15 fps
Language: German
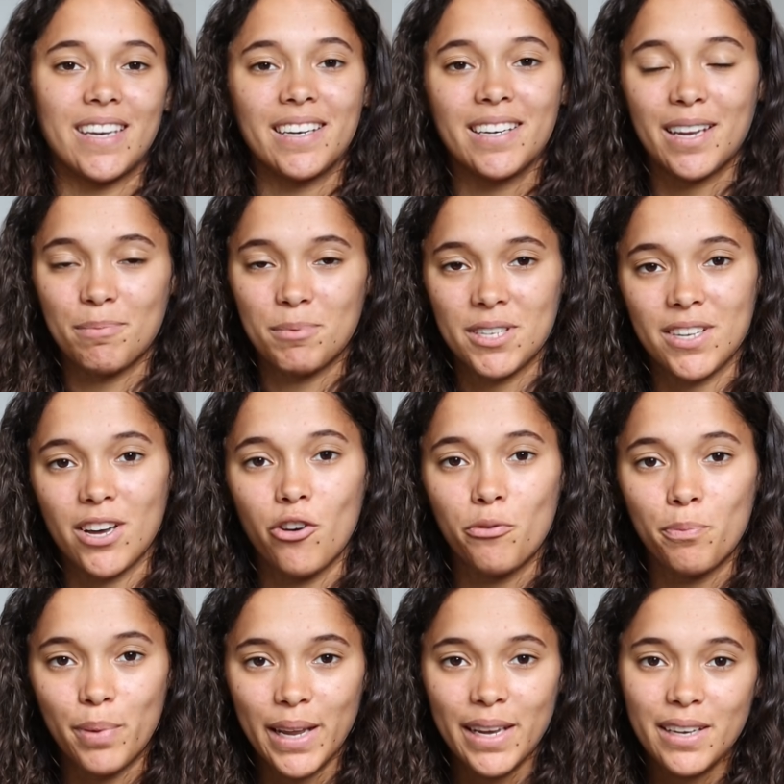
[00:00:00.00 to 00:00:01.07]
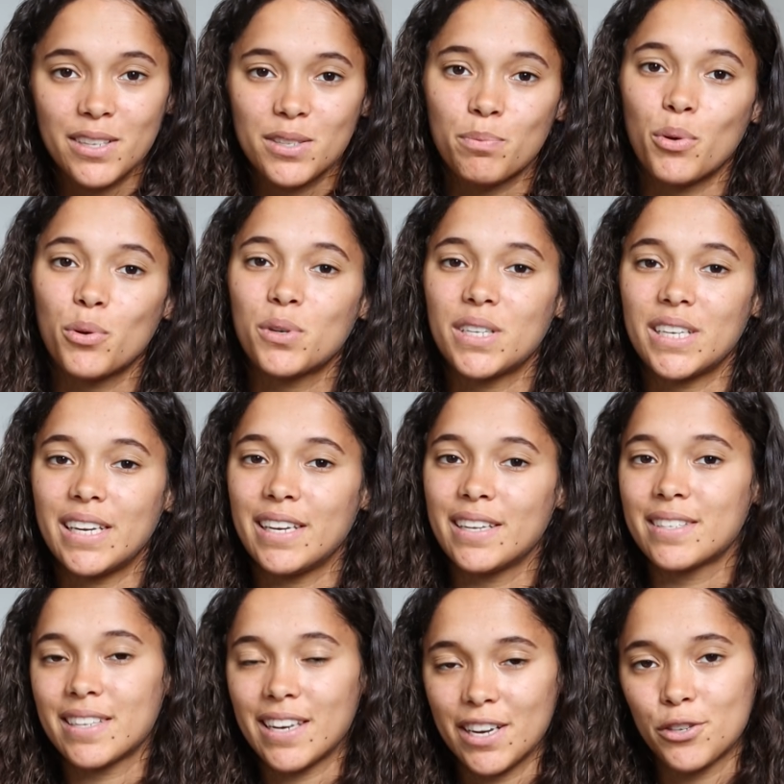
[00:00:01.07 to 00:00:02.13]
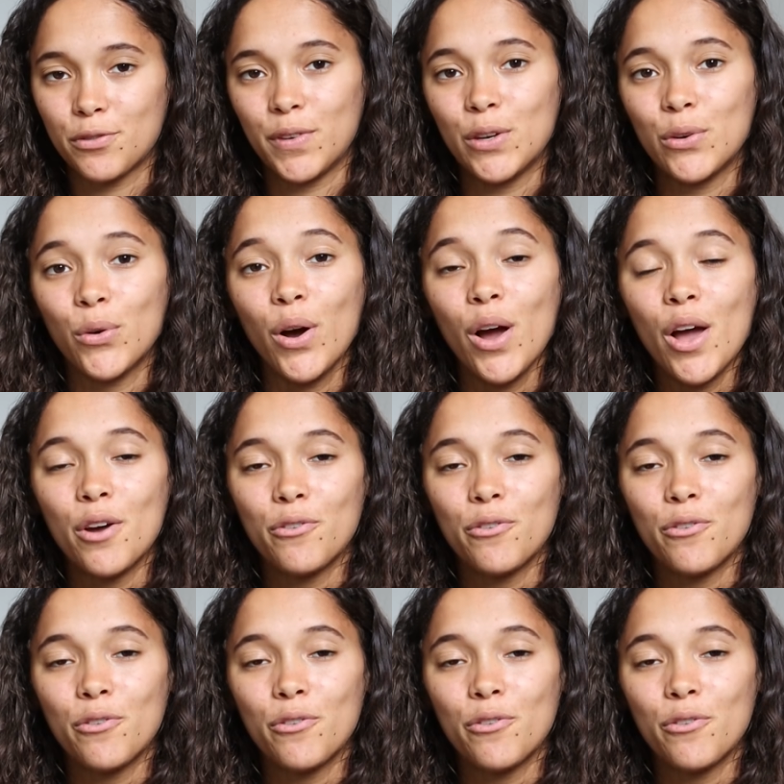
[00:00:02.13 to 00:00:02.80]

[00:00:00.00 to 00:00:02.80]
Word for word: dann gibt es auf blinkist.de slash bio